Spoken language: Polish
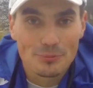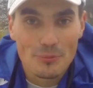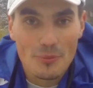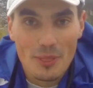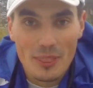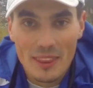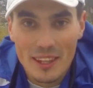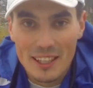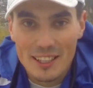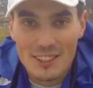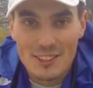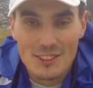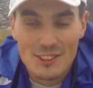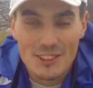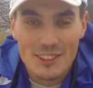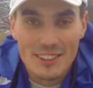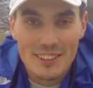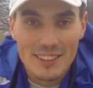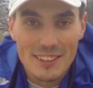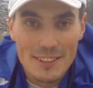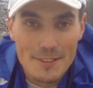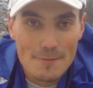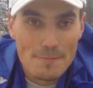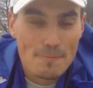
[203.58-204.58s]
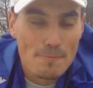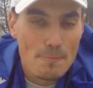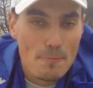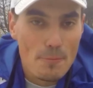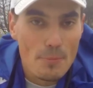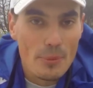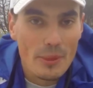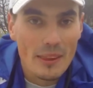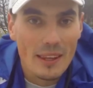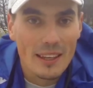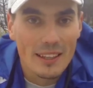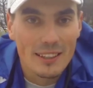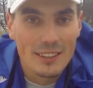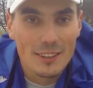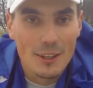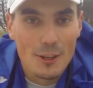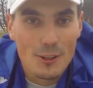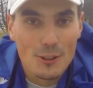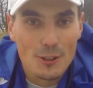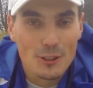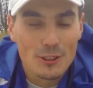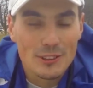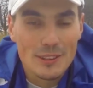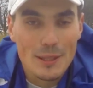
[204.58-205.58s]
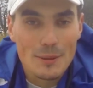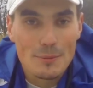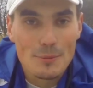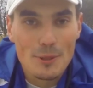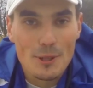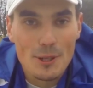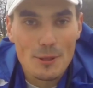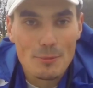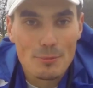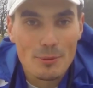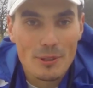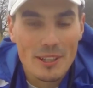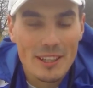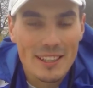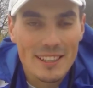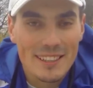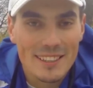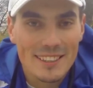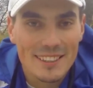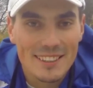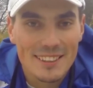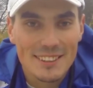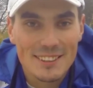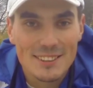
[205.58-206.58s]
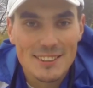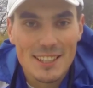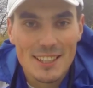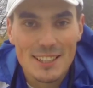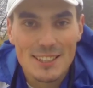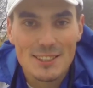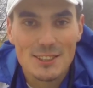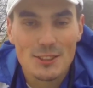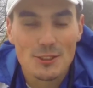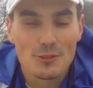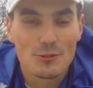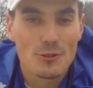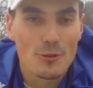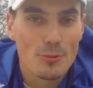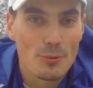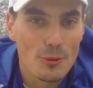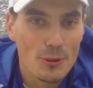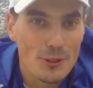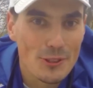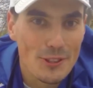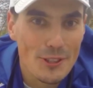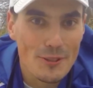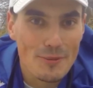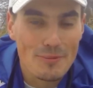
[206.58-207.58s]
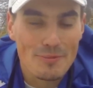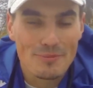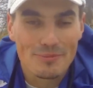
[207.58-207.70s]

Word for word: także oglądamy rybkę i zaraz ją wypuszczam.